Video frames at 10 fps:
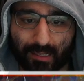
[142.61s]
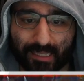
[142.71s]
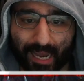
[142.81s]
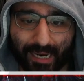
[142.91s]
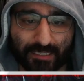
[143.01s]
Denn
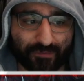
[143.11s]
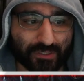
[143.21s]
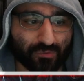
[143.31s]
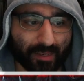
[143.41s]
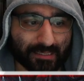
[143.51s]
alles, was
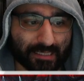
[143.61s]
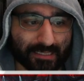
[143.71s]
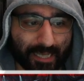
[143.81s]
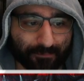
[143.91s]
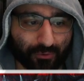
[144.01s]
du machst, ist
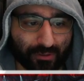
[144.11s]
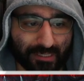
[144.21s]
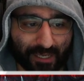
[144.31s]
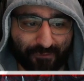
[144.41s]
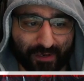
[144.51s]
Tab drücken,
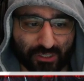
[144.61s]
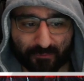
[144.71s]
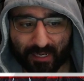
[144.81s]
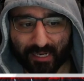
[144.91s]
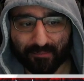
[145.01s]
den gefeedeten
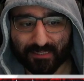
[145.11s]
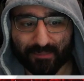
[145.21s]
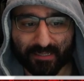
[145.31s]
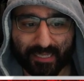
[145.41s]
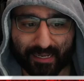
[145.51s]
Spieler in deinem Team
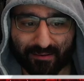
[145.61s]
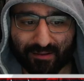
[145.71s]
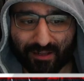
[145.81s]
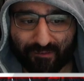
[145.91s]
entdecken,